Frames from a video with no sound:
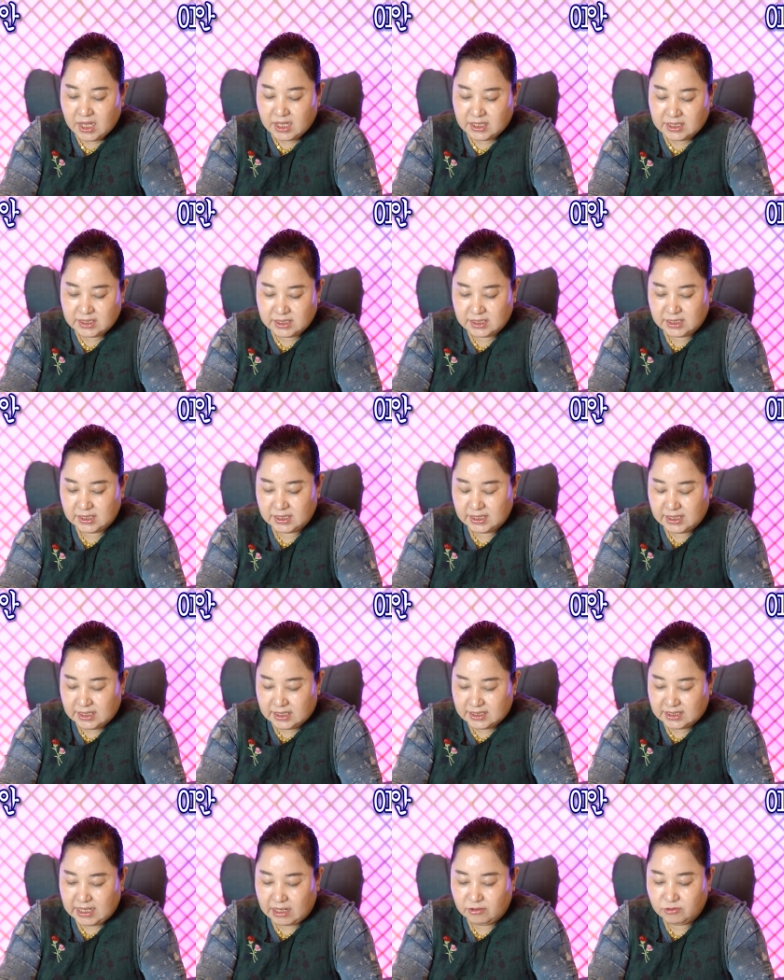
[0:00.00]
어,
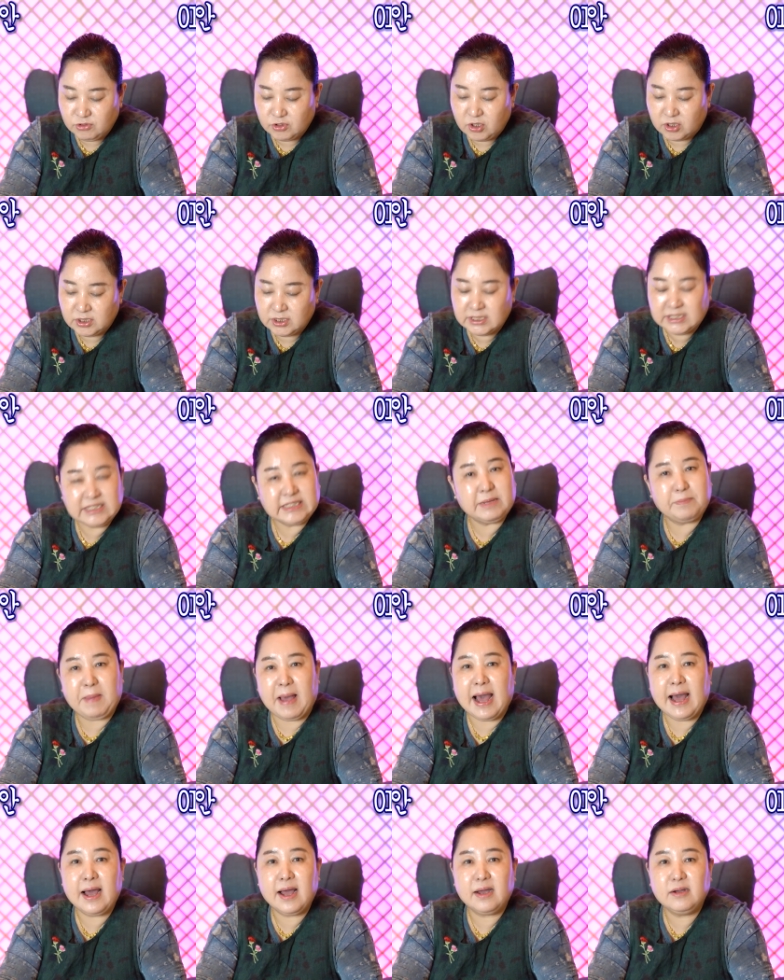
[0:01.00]
자 우선은 이제
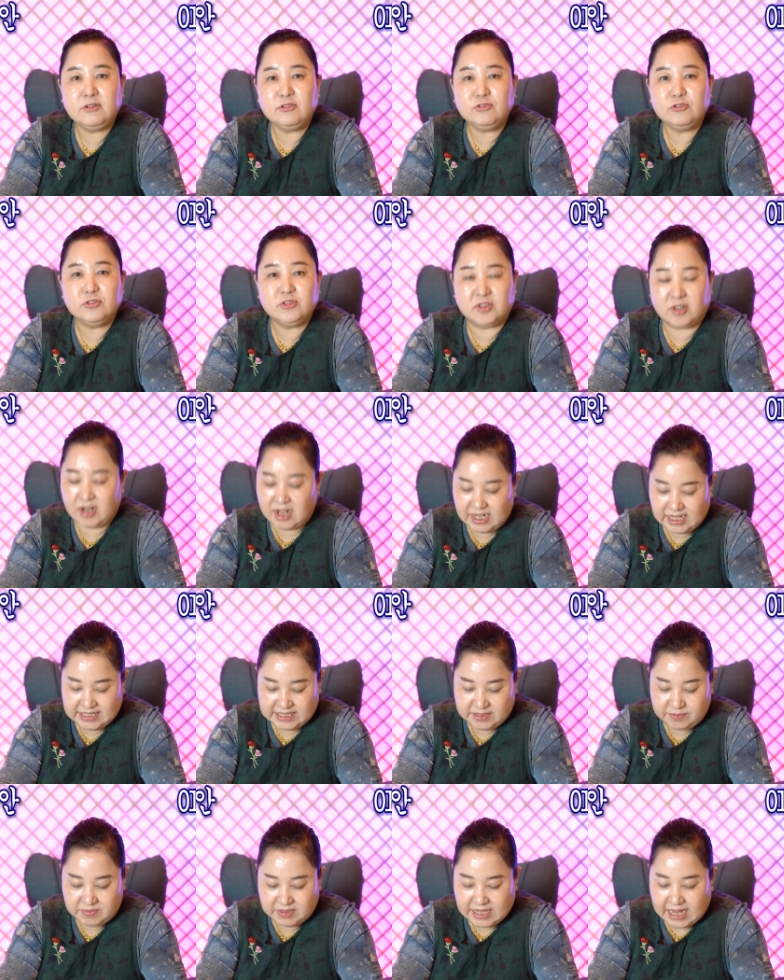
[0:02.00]
방으로
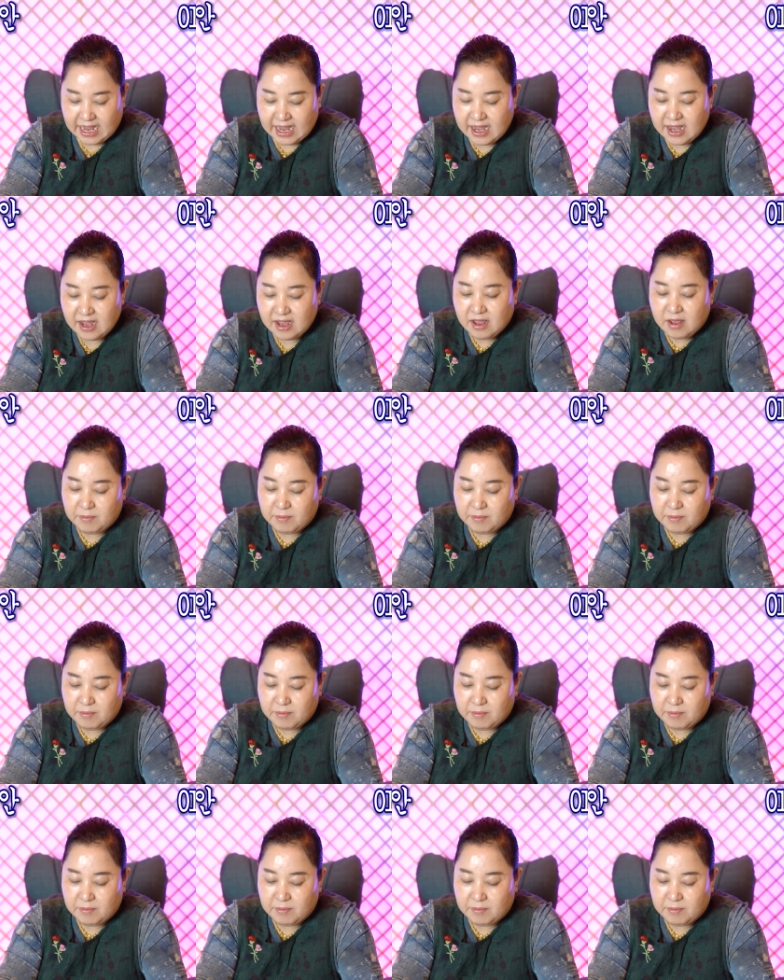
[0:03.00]
들어가겠습니다.